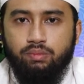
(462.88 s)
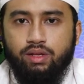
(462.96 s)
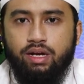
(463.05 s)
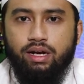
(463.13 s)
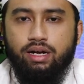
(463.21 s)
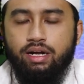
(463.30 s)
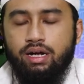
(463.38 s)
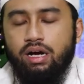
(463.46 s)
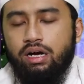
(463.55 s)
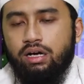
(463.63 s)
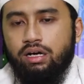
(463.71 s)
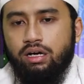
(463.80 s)

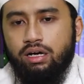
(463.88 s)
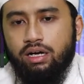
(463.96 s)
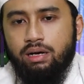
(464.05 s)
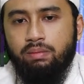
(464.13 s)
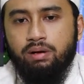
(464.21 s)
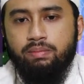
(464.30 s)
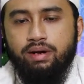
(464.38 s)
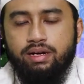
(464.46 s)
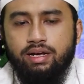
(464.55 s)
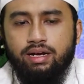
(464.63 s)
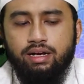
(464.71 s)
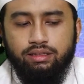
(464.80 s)
karena eh, kamar
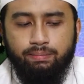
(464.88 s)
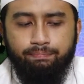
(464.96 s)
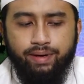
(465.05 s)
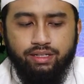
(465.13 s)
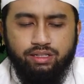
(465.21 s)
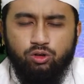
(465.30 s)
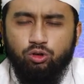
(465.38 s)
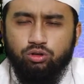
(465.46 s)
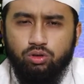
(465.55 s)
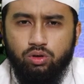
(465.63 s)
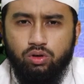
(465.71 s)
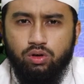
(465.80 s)
mandi adalah tempatnya
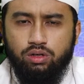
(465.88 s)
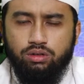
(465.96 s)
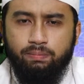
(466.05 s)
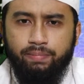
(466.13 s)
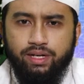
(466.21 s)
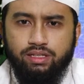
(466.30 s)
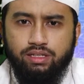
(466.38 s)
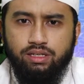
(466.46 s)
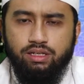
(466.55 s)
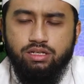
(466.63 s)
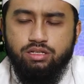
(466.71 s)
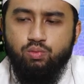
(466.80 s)
kotor
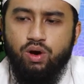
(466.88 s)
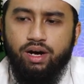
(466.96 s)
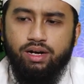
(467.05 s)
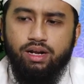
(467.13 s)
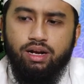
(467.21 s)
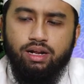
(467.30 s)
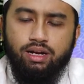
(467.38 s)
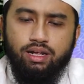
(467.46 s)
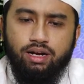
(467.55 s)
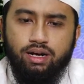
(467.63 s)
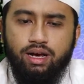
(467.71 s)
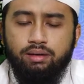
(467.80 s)
tempatnya di sebuah dalil
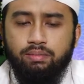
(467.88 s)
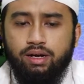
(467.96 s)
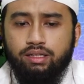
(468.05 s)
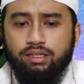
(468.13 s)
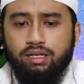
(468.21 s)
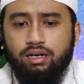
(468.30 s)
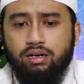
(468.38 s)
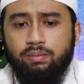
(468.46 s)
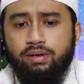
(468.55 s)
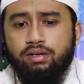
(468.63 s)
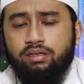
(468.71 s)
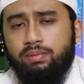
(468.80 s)
yang lain mengatakan
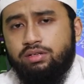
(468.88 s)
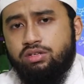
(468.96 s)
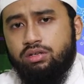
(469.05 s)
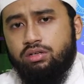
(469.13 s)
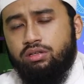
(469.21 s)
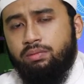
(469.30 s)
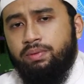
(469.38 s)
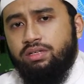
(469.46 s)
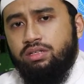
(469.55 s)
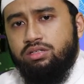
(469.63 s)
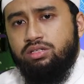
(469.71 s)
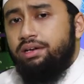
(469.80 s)
kamar mandi tempatnya
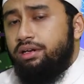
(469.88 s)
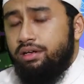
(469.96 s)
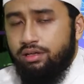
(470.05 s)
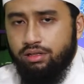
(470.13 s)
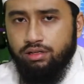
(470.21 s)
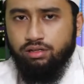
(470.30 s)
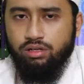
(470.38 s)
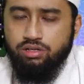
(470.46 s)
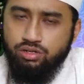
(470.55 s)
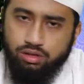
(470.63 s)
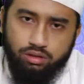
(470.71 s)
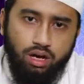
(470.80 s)
tempatnya jin dan
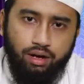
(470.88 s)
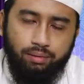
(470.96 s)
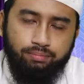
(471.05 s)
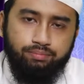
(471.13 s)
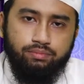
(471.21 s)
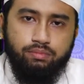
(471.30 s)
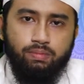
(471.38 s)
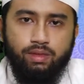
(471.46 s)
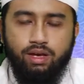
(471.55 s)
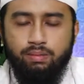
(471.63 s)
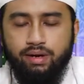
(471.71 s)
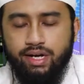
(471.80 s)
syaitan
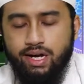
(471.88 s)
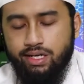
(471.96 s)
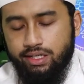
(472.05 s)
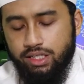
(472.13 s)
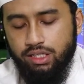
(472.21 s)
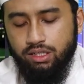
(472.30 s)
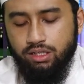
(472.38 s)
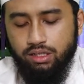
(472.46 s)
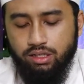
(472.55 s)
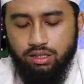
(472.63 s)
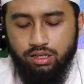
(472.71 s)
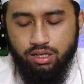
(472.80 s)
ya maka
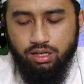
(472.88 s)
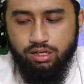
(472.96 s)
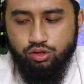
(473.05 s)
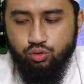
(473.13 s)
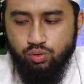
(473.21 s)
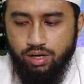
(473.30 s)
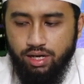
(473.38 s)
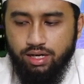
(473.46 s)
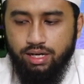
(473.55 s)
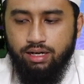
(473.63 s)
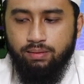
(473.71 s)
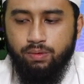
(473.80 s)
disunahkan eh,
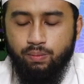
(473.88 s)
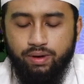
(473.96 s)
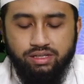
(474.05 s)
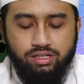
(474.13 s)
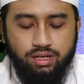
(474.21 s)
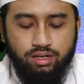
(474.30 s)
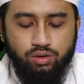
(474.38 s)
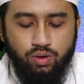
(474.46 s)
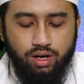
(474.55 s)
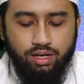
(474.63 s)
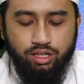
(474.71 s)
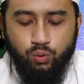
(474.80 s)
disunnahkan membaca
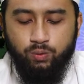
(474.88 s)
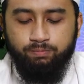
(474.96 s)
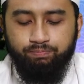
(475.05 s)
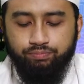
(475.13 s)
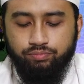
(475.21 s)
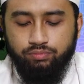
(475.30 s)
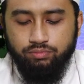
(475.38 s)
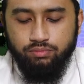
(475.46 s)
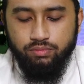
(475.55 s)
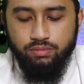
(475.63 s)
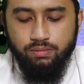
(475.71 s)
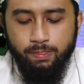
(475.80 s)
doa itu
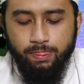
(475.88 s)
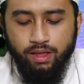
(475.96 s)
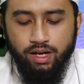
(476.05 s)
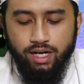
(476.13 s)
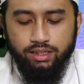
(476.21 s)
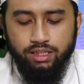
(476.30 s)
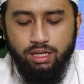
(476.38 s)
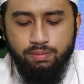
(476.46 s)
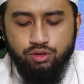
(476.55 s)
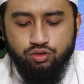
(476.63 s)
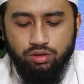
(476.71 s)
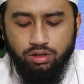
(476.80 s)
kata
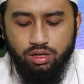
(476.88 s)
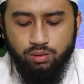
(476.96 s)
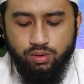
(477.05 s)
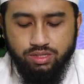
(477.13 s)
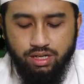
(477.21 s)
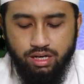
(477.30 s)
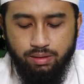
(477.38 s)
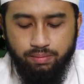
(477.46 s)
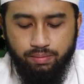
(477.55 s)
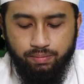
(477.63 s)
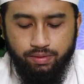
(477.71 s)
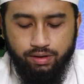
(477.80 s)
Nabi saw alaihi wasallam